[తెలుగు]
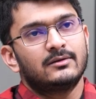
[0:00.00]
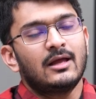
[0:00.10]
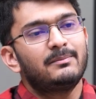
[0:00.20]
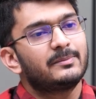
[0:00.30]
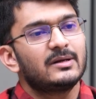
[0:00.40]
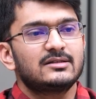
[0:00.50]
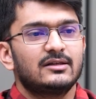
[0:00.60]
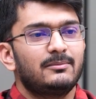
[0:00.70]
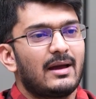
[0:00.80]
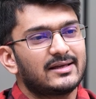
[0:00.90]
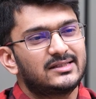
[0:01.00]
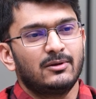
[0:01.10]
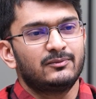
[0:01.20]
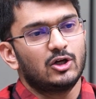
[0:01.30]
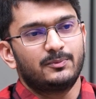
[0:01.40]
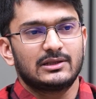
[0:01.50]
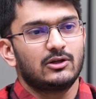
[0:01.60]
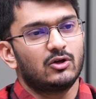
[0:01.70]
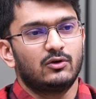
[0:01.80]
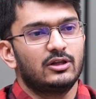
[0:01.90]
నా ప్రిపరేషన్ అంతా మ్యాక్సిమం
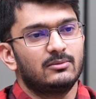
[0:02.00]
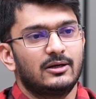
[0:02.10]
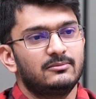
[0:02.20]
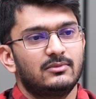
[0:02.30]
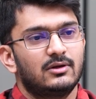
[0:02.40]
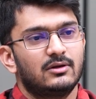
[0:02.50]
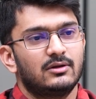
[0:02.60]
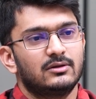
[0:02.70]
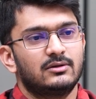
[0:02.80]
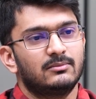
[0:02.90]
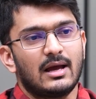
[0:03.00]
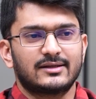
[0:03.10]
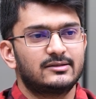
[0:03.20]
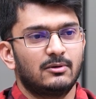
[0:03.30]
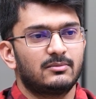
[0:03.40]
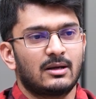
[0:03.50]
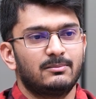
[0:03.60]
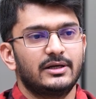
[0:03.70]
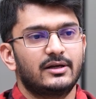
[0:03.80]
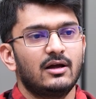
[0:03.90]
తిరుపతిలోనే ఉండింది మేడం మ్యాక్సిమం
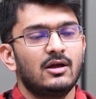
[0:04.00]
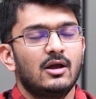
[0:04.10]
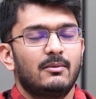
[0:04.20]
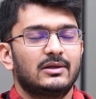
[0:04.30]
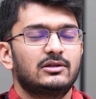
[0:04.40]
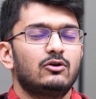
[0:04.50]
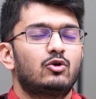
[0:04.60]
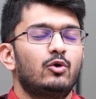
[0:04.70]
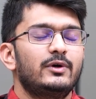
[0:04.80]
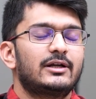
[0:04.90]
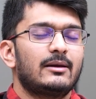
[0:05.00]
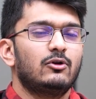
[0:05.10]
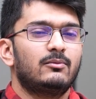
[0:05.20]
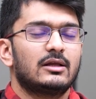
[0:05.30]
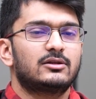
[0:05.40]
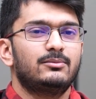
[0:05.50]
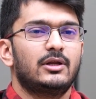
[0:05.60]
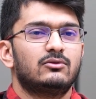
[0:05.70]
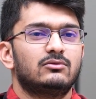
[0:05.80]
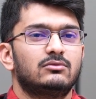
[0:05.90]
కంప్లీట్గా మధ్యలో కోవిడ్ టైంలో మాత్రం
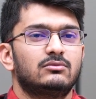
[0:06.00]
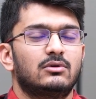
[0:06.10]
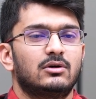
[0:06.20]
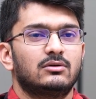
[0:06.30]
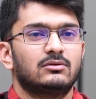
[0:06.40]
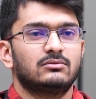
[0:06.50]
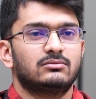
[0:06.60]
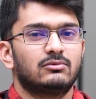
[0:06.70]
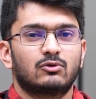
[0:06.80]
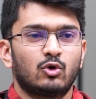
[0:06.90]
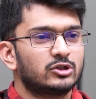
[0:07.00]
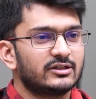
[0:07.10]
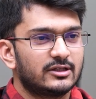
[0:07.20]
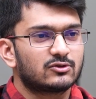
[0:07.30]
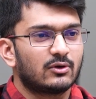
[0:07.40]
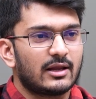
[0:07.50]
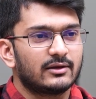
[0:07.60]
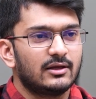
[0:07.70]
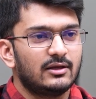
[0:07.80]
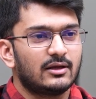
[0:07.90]
నేను కోచింగ్
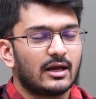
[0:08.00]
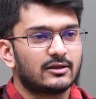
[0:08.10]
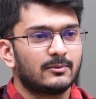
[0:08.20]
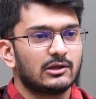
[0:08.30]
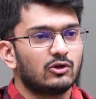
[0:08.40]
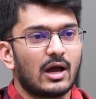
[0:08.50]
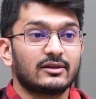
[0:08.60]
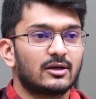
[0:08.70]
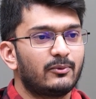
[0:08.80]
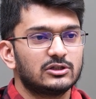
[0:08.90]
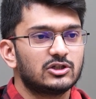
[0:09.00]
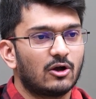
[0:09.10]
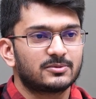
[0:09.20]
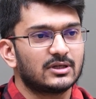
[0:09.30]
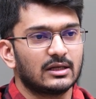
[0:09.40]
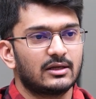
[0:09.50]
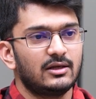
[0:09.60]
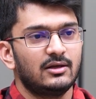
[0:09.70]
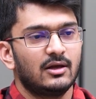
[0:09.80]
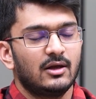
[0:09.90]
తీసుకోవడానికి హైదరాబాద్లో ఆంథ్రపాలజీ ఆప్షనల్కి
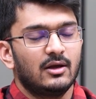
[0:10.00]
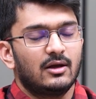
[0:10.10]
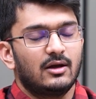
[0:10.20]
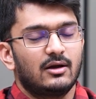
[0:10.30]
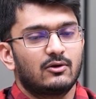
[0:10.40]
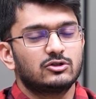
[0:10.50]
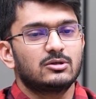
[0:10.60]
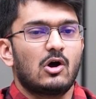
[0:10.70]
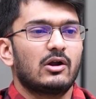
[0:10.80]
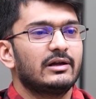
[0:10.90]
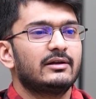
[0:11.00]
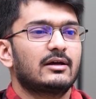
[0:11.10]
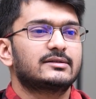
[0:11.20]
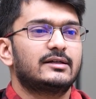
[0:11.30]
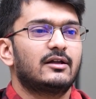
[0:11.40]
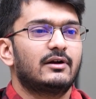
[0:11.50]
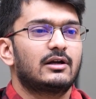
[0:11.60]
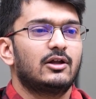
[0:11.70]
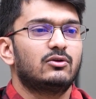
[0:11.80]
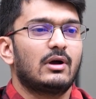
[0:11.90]
కొంచెం ఆన్లైన్ నాకు సెట్
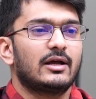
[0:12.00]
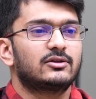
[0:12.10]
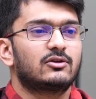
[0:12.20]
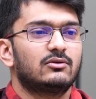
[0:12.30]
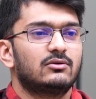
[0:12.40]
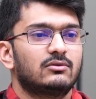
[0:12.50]
అవ్వట్లేదు ఆంథ్రో